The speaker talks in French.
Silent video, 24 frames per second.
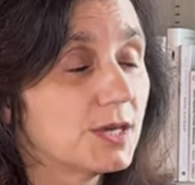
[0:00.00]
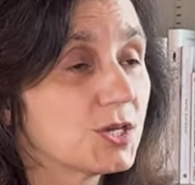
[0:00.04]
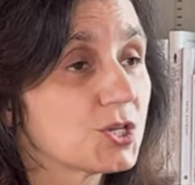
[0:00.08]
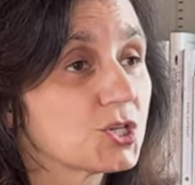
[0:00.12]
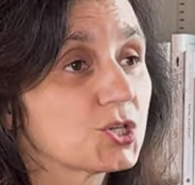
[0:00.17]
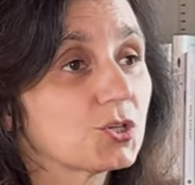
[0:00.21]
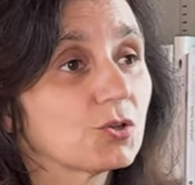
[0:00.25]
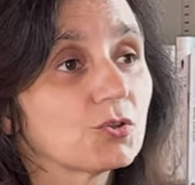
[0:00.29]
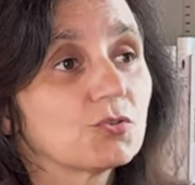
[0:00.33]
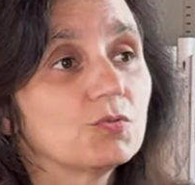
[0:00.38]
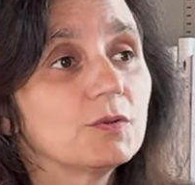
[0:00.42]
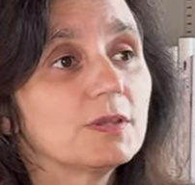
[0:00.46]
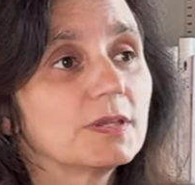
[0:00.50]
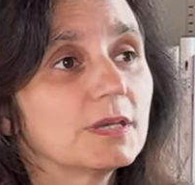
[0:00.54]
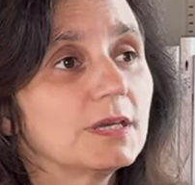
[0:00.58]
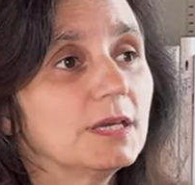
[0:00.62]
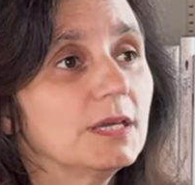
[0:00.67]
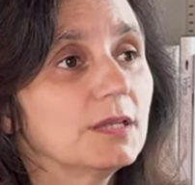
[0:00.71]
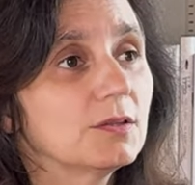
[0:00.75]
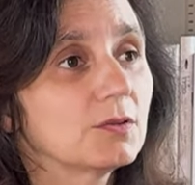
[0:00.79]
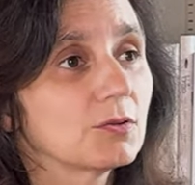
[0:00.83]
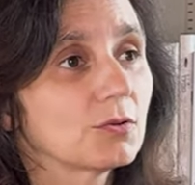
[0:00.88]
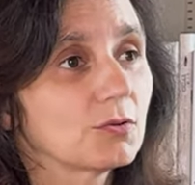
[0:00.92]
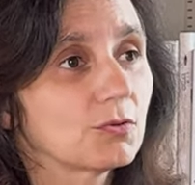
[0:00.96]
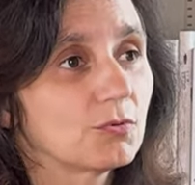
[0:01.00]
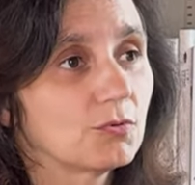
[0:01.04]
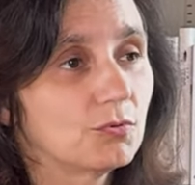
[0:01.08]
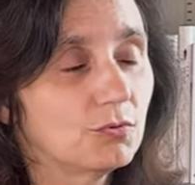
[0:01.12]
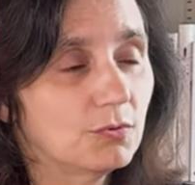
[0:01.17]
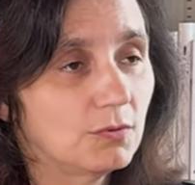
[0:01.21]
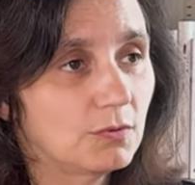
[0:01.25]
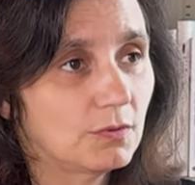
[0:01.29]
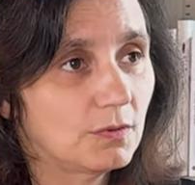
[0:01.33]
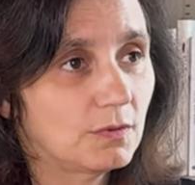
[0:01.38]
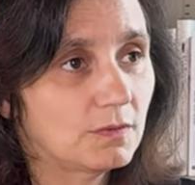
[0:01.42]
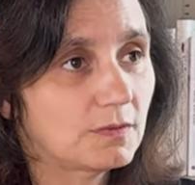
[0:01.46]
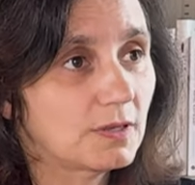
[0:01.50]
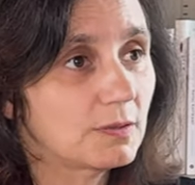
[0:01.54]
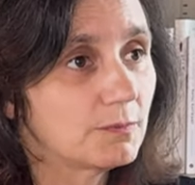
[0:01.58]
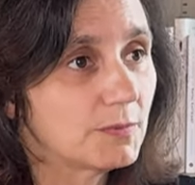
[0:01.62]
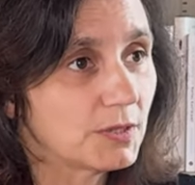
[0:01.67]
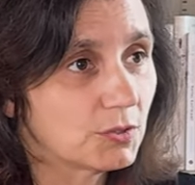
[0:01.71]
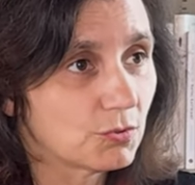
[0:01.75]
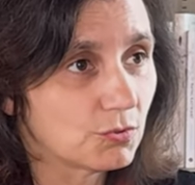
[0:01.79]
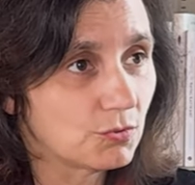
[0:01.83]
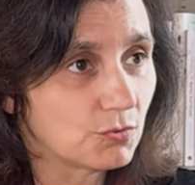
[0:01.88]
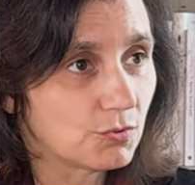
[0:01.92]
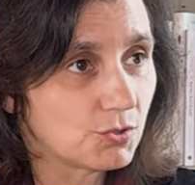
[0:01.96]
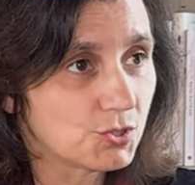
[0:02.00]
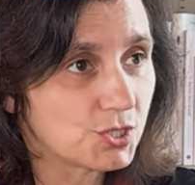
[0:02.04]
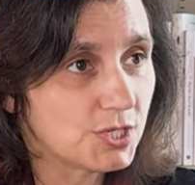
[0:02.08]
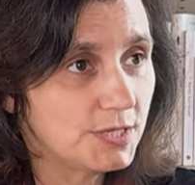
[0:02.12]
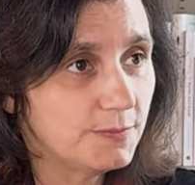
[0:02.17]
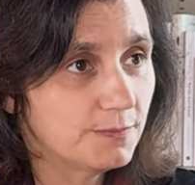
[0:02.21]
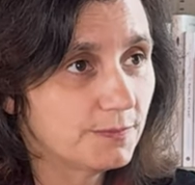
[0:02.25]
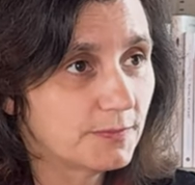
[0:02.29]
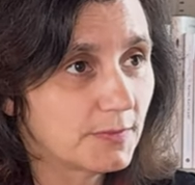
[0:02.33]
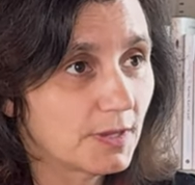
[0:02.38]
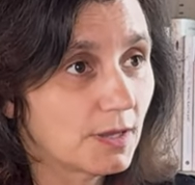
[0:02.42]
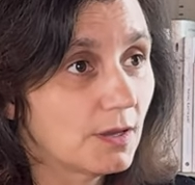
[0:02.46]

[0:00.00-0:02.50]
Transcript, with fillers: J'ai ensuite étendu cette méthodologie